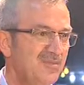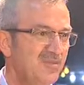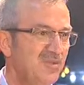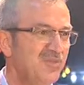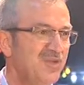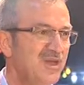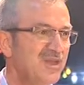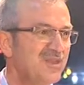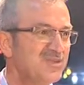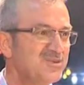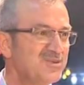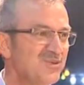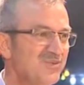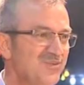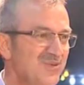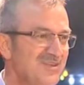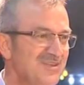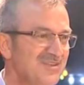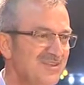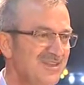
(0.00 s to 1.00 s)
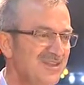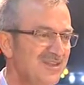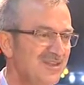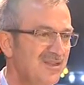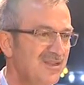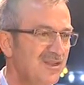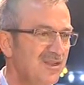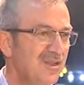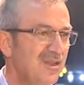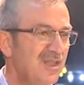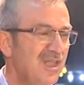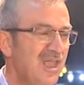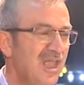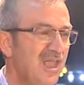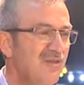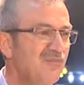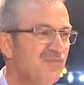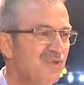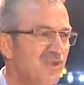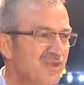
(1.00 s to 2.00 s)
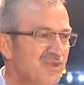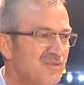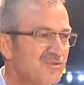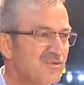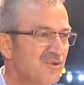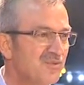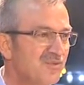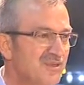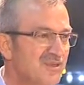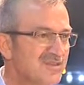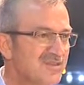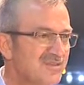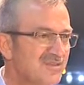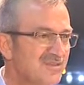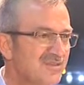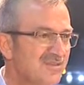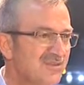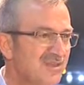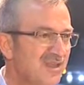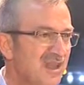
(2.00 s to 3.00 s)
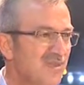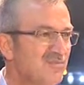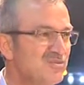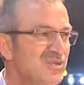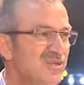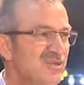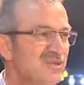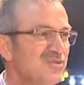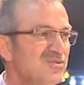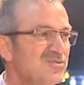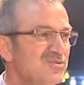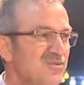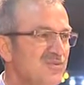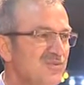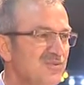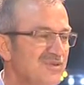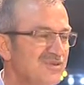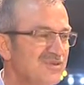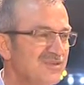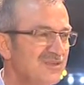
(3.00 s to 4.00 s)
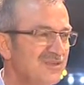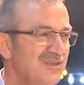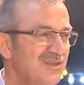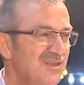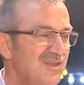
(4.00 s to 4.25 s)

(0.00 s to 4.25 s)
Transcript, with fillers: Bu fakir sofrası değil. Hem fakir sofrası hem zengin sofrası.